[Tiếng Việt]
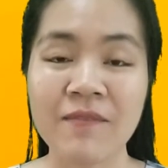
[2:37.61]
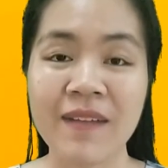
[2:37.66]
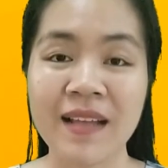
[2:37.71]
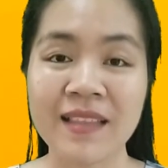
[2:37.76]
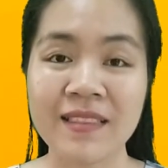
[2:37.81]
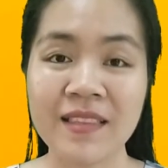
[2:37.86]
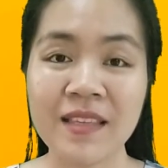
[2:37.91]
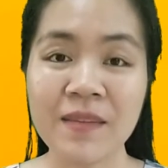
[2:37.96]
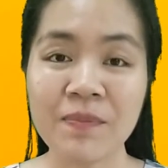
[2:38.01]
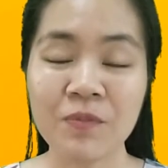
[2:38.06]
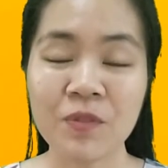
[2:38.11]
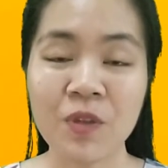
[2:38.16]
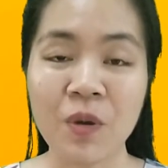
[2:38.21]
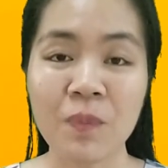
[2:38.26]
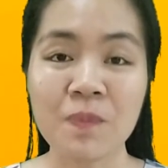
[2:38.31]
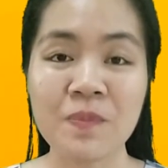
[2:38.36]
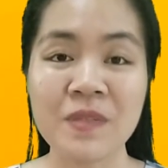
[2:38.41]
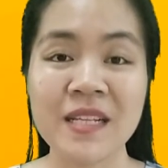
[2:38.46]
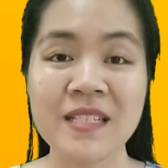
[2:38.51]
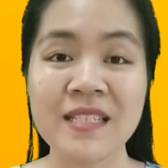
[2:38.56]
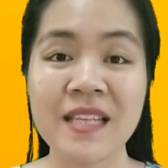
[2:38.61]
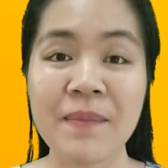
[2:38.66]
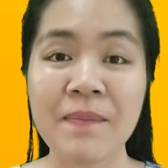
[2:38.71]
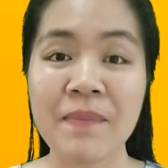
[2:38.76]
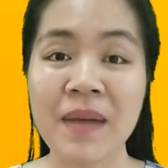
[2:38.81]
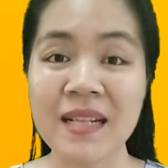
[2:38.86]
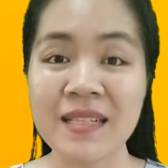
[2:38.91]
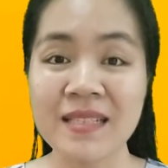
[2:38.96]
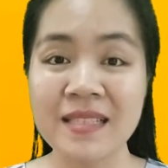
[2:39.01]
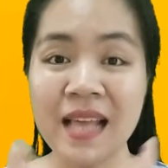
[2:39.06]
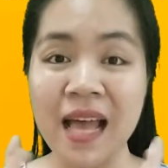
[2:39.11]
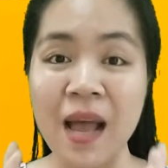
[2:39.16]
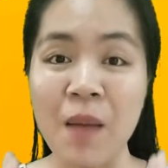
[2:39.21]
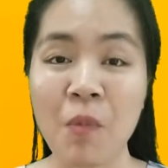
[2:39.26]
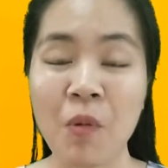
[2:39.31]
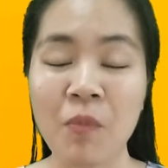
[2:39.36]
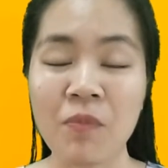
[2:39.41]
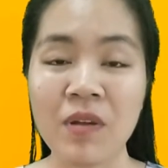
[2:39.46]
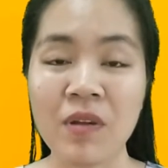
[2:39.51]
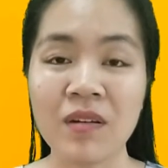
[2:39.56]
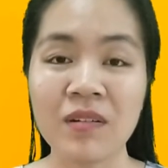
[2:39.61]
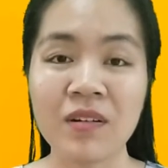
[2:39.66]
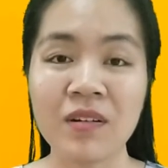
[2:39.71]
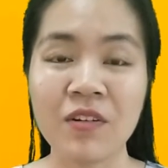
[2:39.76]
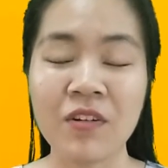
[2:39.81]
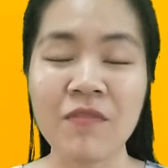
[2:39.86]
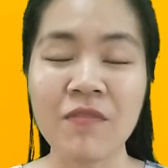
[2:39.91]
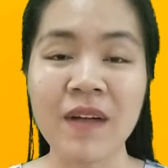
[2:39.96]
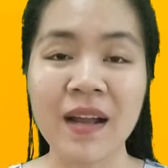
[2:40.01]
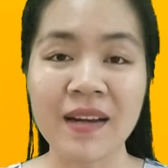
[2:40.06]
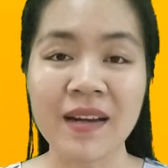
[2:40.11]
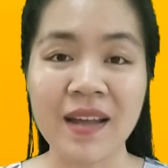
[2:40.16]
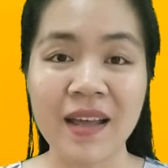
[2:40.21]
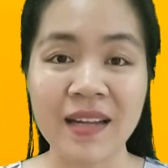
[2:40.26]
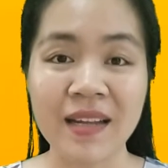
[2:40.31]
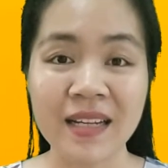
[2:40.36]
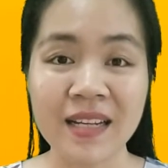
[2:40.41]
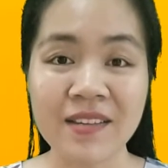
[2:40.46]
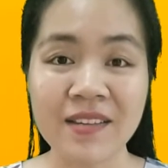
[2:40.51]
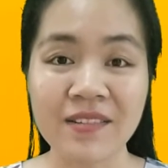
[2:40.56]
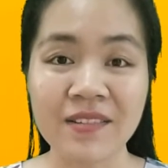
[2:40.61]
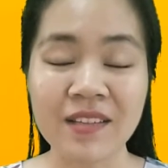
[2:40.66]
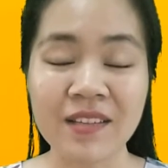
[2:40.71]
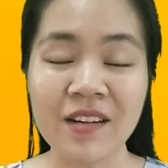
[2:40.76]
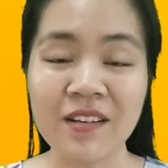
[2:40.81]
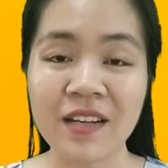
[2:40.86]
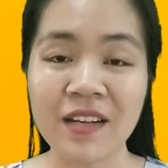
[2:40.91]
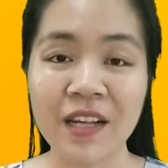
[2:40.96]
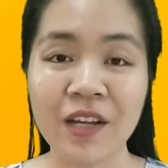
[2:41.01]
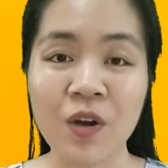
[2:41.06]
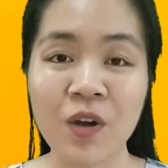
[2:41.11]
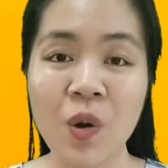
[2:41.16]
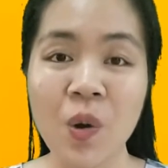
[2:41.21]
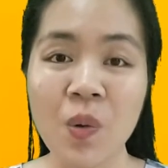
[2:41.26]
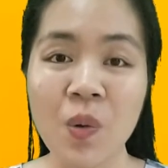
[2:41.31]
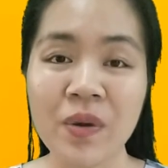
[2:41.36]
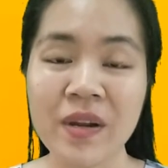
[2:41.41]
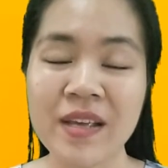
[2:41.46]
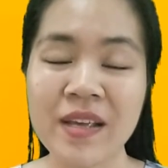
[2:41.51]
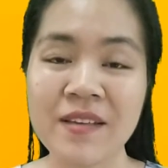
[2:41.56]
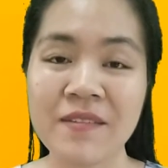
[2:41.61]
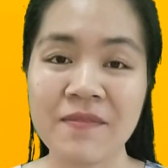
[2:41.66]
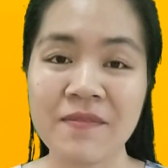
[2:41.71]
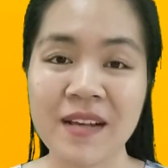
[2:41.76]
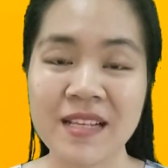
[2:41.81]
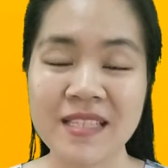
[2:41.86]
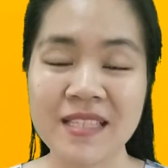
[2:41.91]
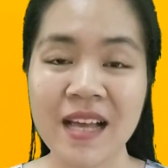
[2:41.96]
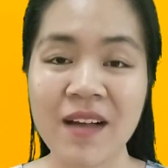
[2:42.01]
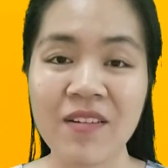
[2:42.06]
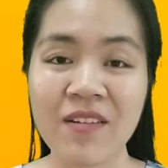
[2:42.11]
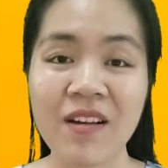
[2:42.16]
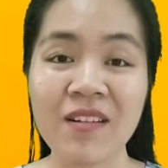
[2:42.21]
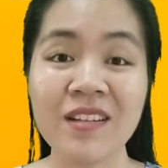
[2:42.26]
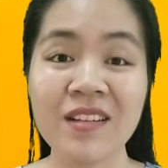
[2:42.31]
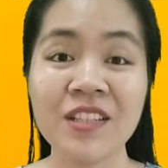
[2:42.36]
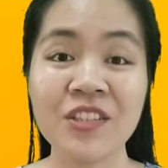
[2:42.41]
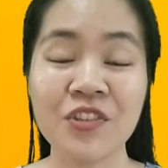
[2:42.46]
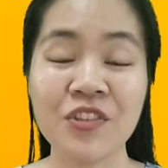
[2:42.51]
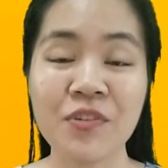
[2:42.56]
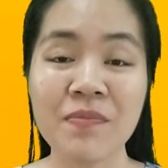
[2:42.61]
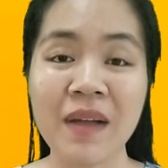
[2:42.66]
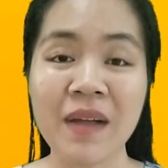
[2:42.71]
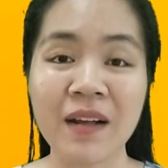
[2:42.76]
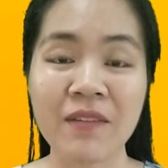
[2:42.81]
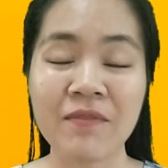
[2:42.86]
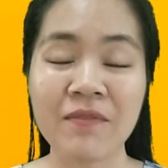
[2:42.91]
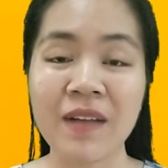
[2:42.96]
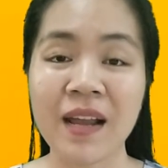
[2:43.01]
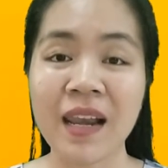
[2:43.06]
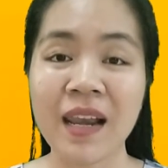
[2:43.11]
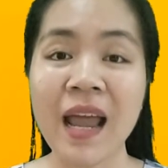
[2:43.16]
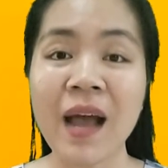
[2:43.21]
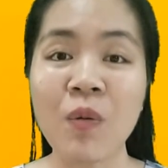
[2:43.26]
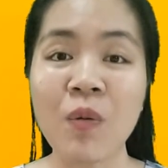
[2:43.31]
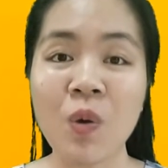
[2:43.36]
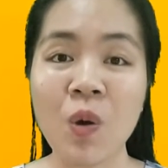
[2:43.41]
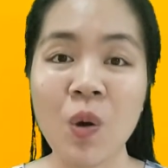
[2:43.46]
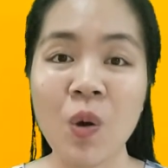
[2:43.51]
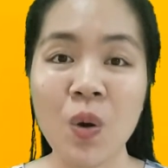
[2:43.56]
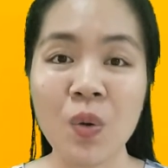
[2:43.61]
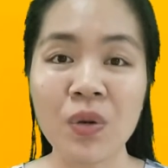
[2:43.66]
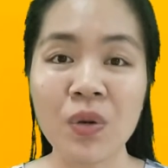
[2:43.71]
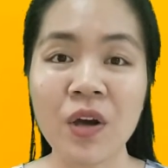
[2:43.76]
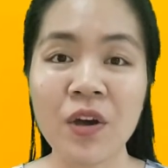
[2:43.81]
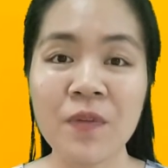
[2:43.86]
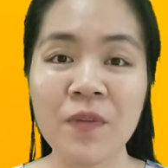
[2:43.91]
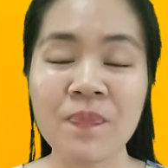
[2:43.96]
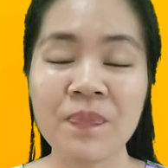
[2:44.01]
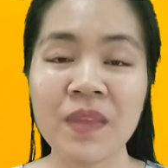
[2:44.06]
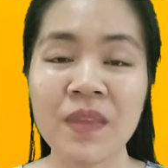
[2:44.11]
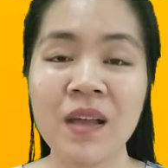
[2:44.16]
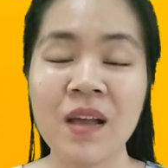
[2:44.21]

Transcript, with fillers: Và tiếp tục Trang sẽ massage một lần nữa và để cái dưỡng chất này khô đi và sau đó đi rửa mặt và lau khô thôi.